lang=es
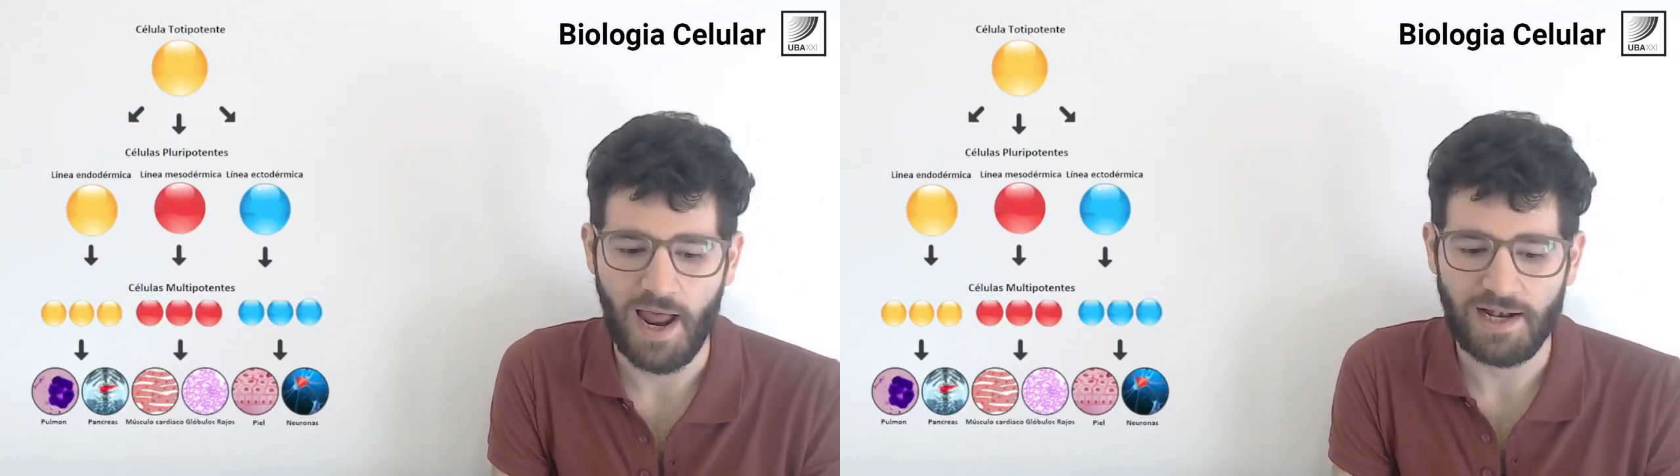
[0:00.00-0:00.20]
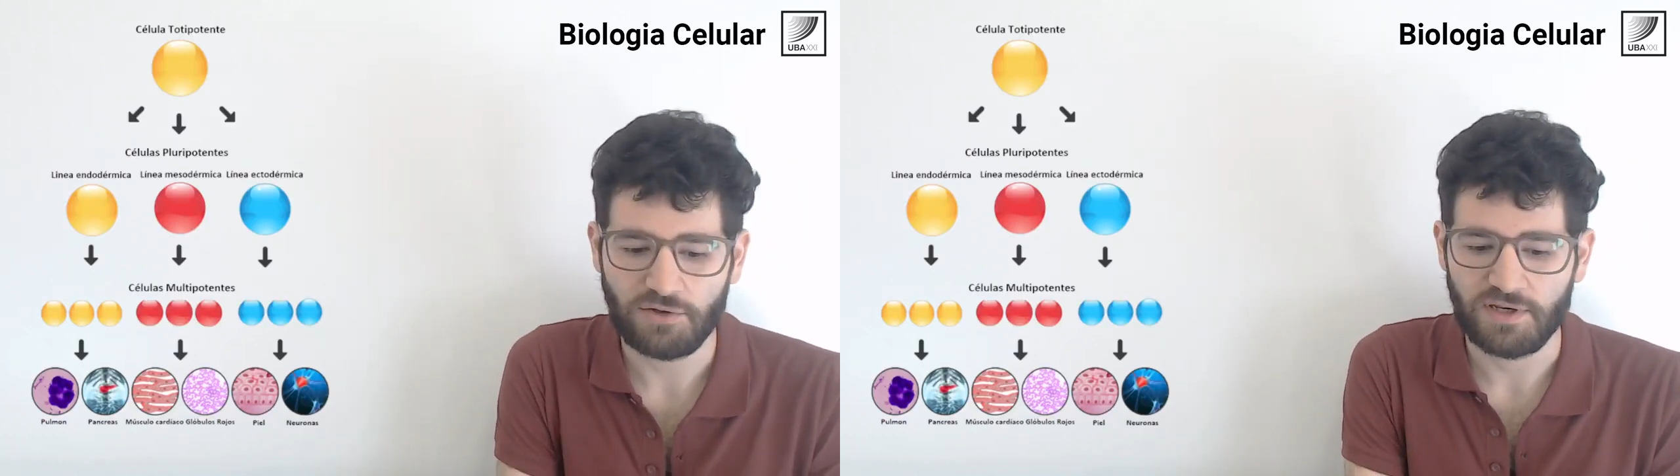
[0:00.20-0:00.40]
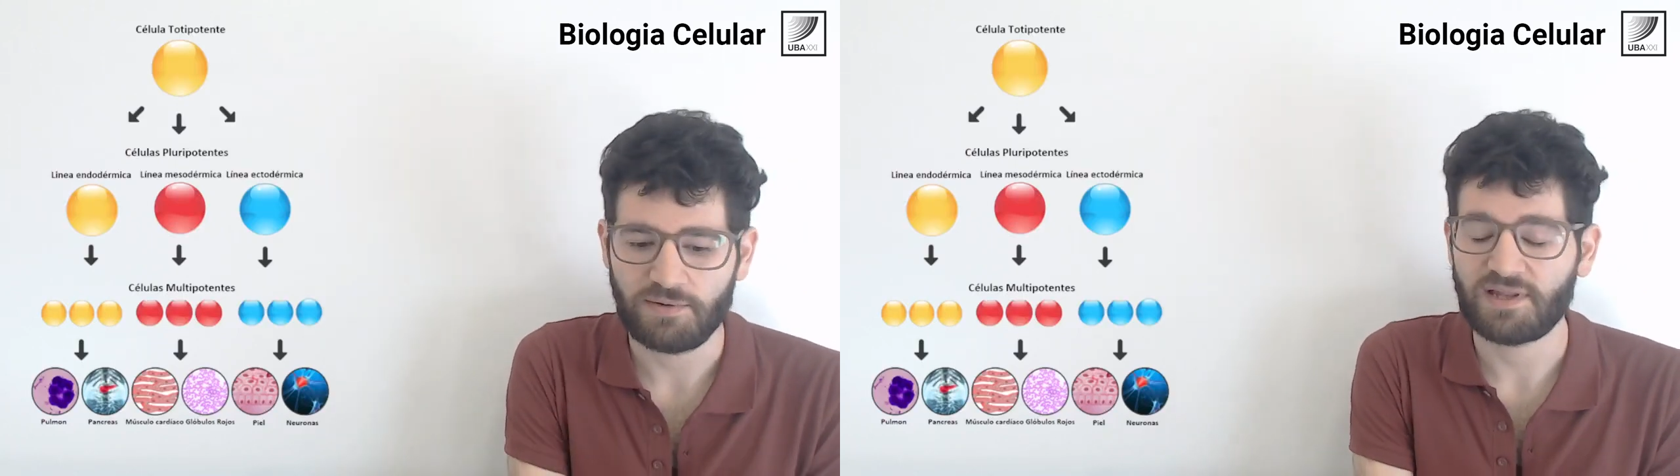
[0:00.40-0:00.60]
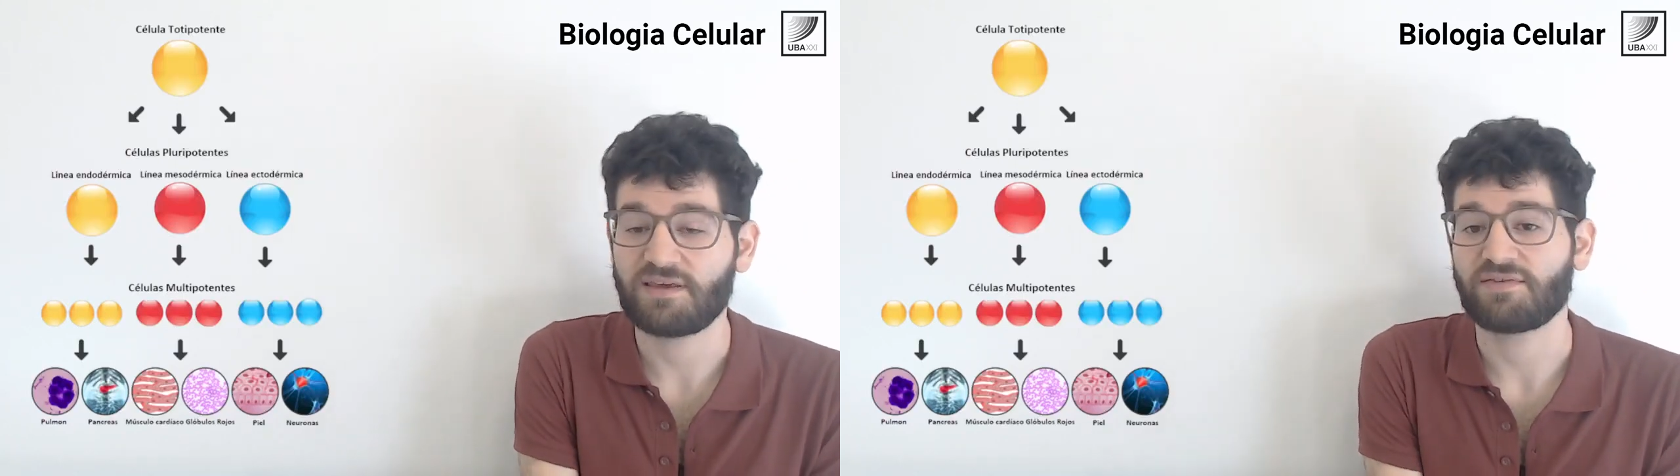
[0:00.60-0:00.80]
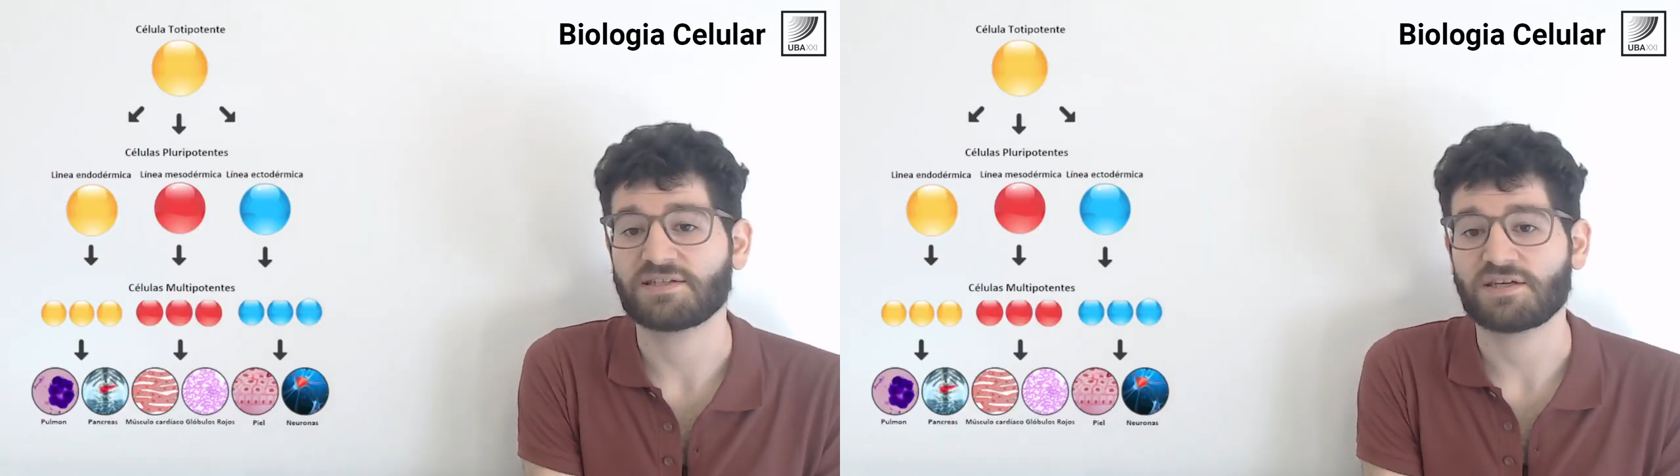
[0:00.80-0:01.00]
alto nivel de
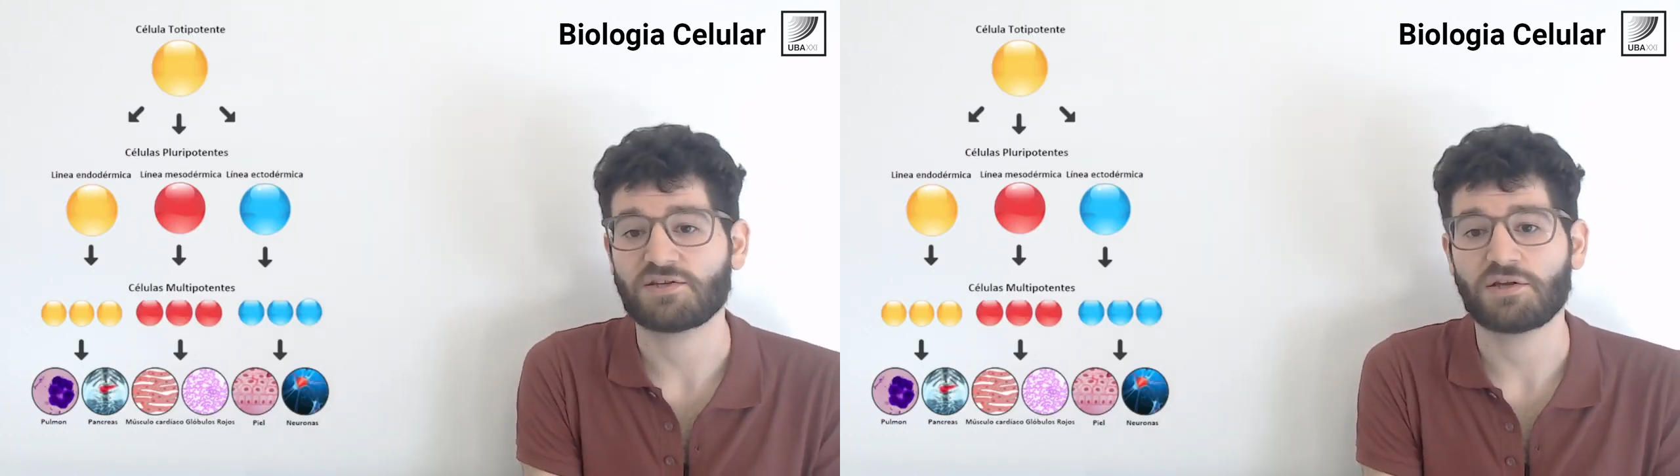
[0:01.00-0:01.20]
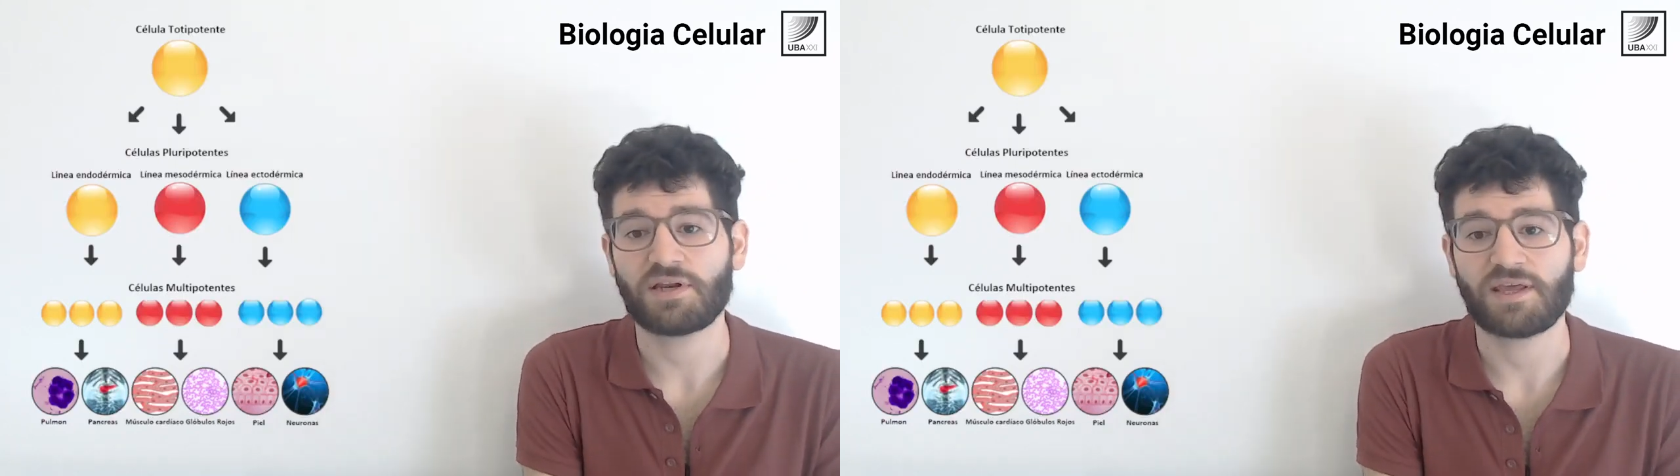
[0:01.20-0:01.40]
diferenciación